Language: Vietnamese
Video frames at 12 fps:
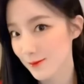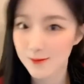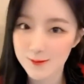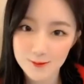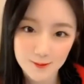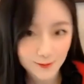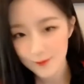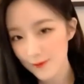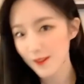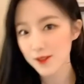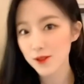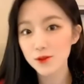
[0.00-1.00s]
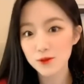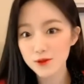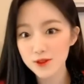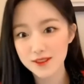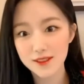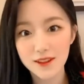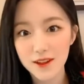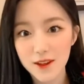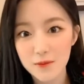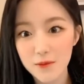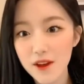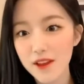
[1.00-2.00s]
tượng nên cân nhắc hơn với những lời
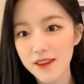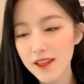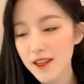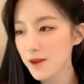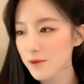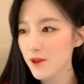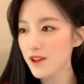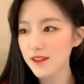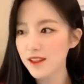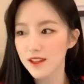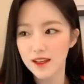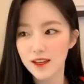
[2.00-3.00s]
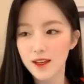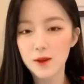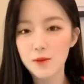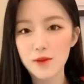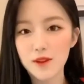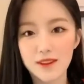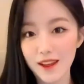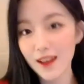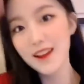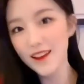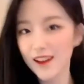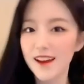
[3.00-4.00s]
nói và hành động của mình để tránh làm hỏng danh tiếng của chính mình.
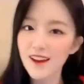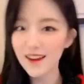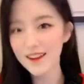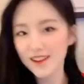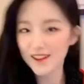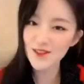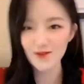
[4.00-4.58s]
2.